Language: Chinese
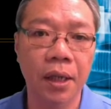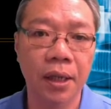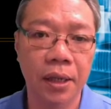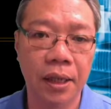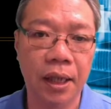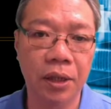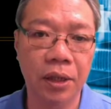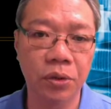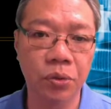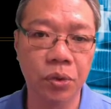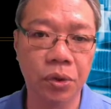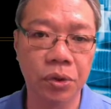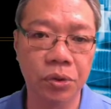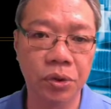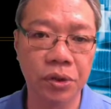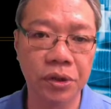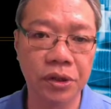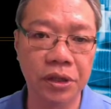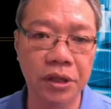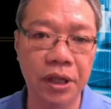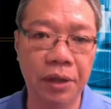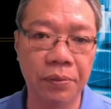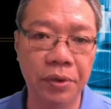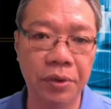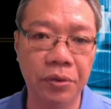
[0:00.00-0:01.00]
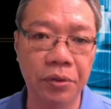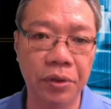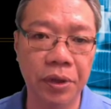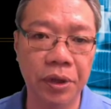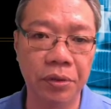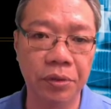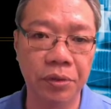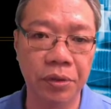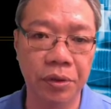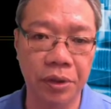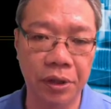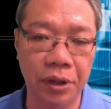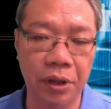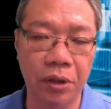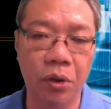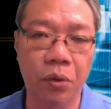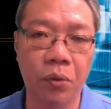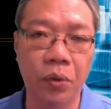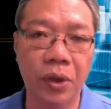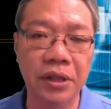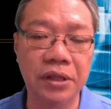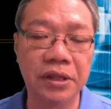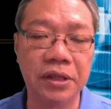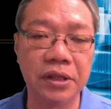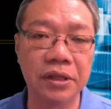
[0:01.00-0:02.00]
那如果说新台币汇率能够
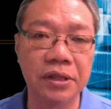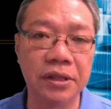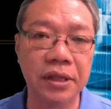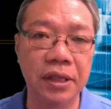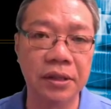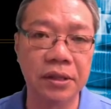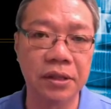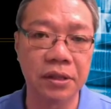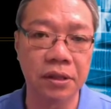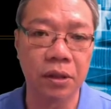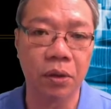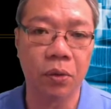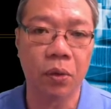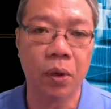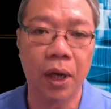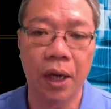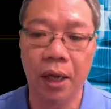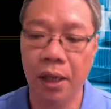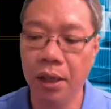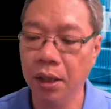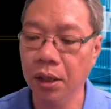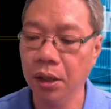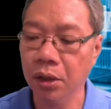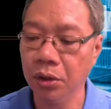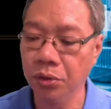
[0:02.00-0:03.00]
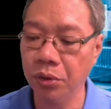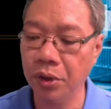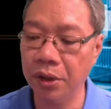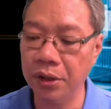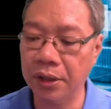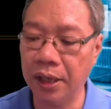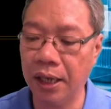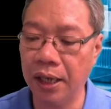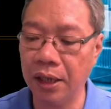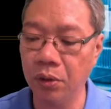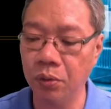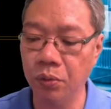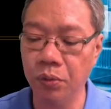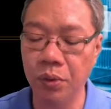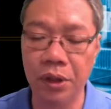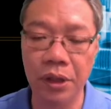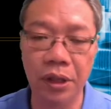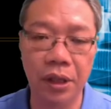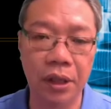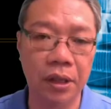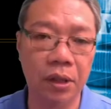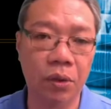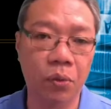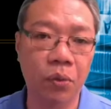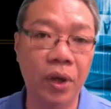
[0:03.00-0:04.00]
维持升值的话，对台股而
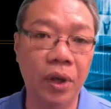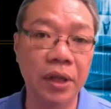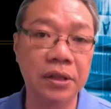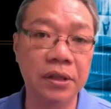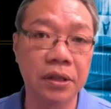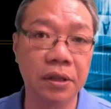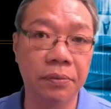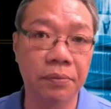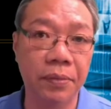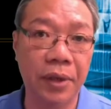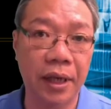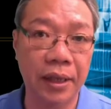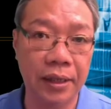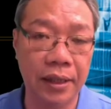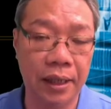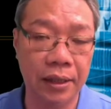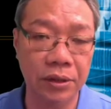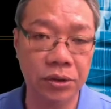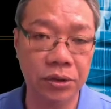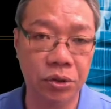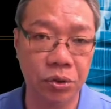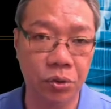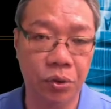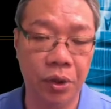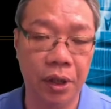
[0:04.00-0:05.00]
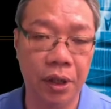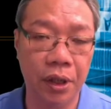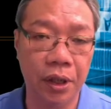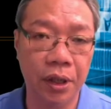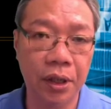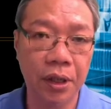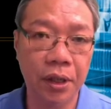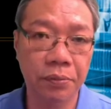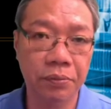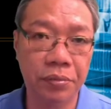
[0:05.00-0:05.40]
言呢，外资的卖压就会。